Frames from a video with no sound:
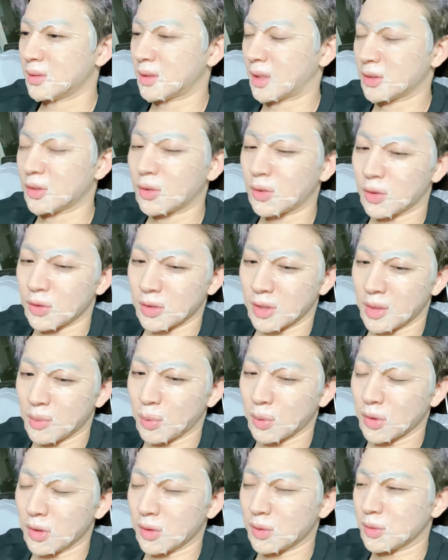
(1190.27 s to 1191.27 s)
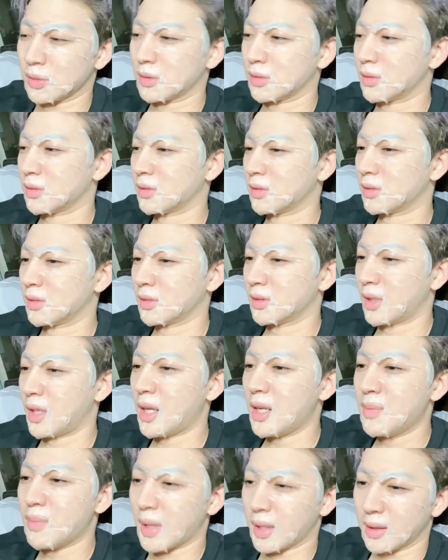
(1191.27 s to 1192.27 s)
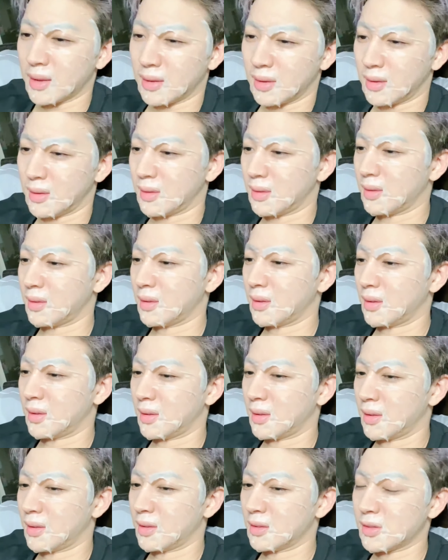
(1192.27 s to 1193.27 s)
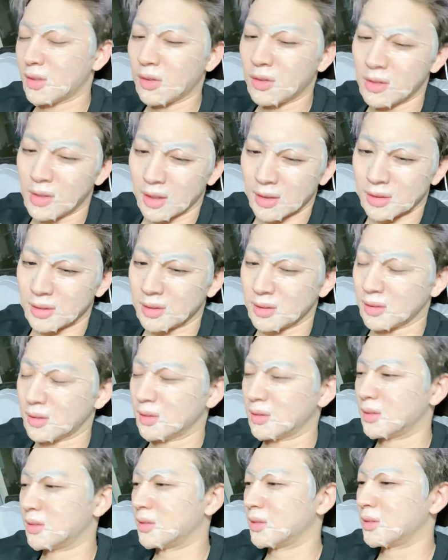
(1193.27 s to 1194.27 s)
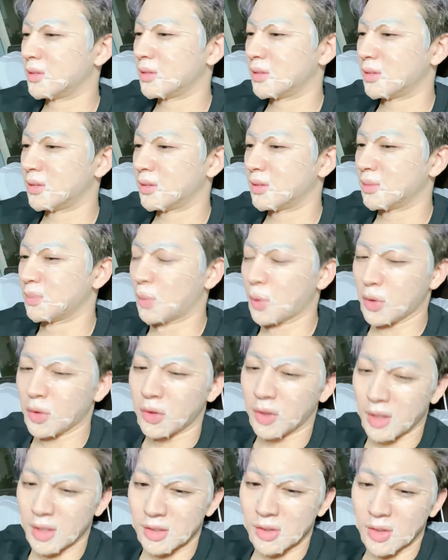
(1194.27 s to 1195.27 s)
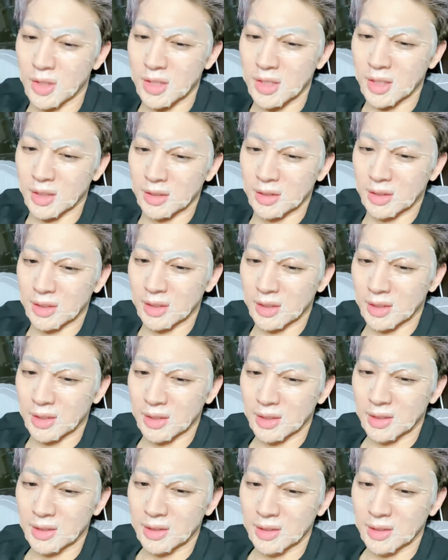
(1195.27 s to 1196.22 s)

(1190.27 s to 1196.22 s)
자전거는 기본이고 헬멧, 선글라스 뭐 이런 게 있어야 되지 않을까.